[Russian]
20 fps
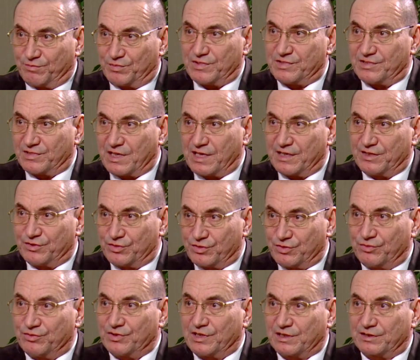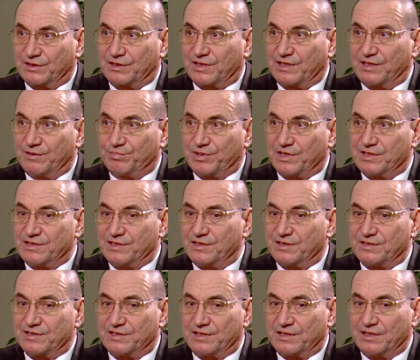объясняющую некоторые
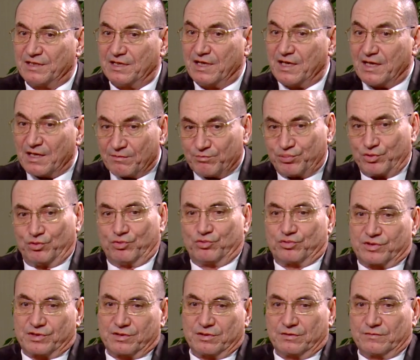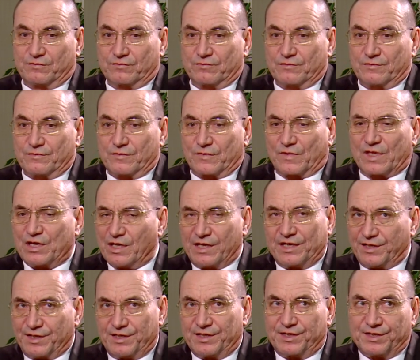позиции. Плюс, э,
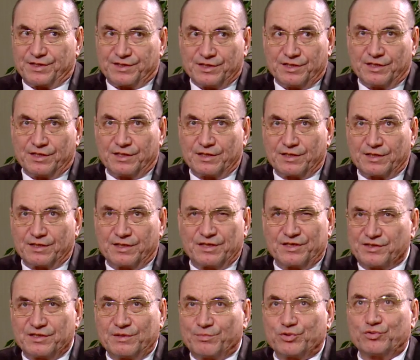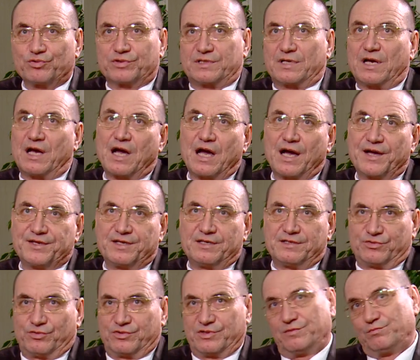э, и э, не плюс, а
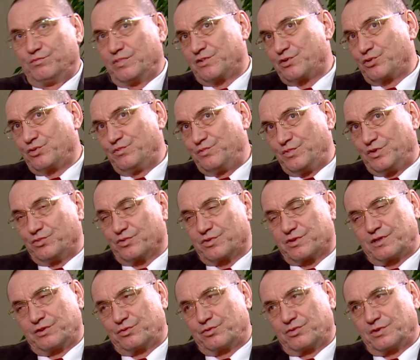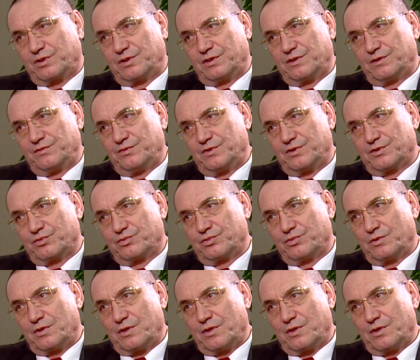есть очень большой минус, который я вижу.